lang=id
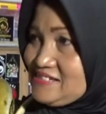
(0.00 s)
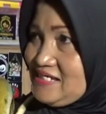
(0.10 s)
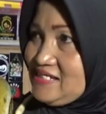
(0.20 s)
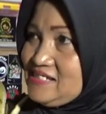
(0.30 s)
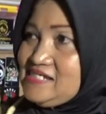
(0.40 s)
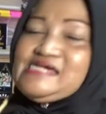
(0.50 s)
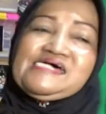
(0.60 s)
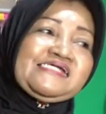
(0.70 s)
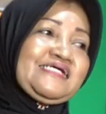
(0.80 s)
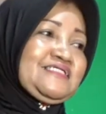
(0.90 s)
ya, Zer.
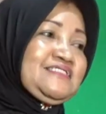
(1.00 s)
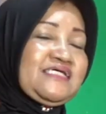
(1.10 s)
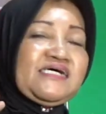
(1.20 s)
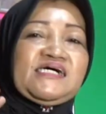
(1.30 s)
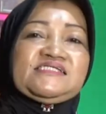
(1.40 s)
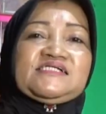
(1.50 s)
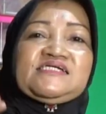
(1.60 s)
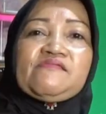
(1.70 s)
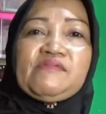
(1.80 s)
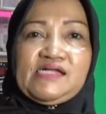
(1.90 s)
Dan kita kasih
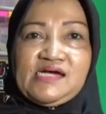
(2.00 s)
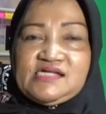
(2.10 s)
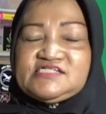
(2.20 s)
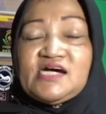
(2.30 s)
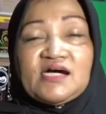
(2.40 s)
kenyamanan.